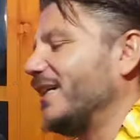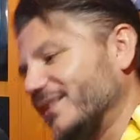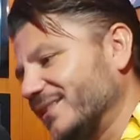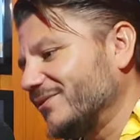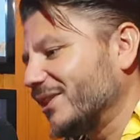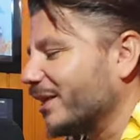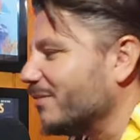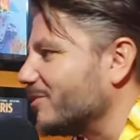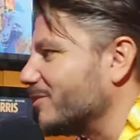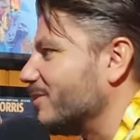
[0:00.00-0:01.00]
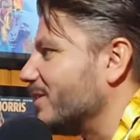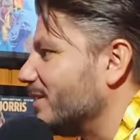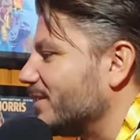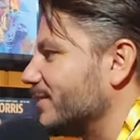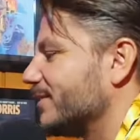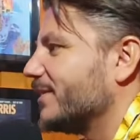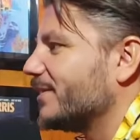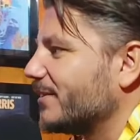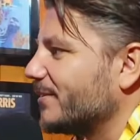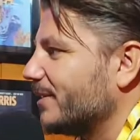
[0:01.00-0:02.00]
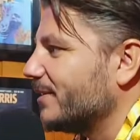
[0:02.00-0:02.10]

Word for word: Ah oui, mais calme-toi, Tony, ça va